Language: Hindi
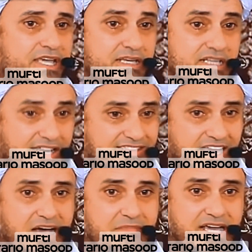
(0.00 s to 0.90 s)
ये गलत
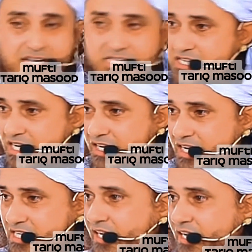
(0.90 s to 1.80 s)
कलाम है अगर सरसरी
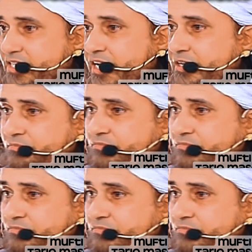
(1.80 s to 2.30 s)
निगाह से देखा जाए